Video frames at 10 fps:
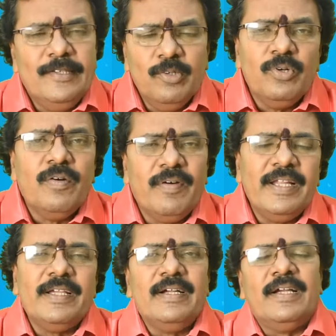யூக
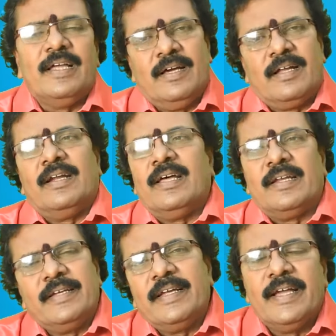வணிகங்களில் யாரெல்லாம்
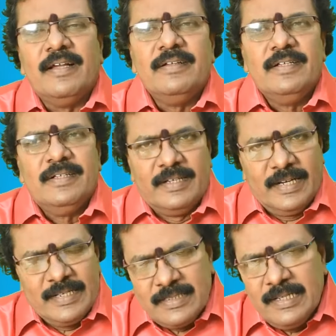இருக்கீங்க
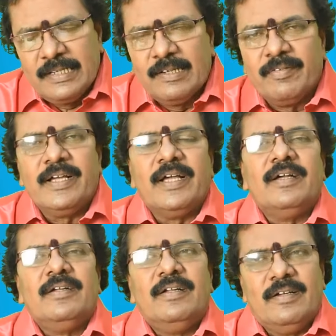ரேஸில் இருக்கிறவங்க
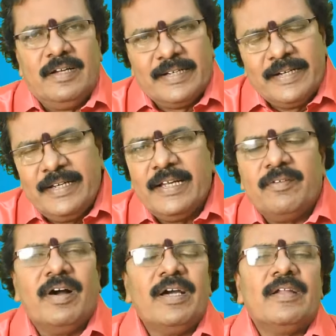லாட்ரி
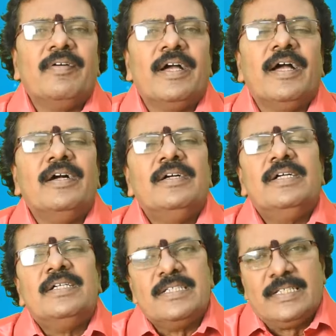டிக்கெட் வாங்குறவங்க
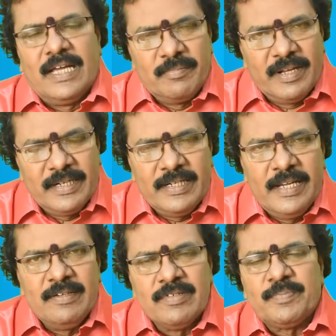ஷேர்
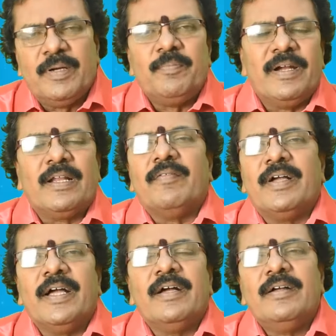மார்க்கெட்டில் இன்வெஸ்ட்மெண்ட் பண்ணுறவங்க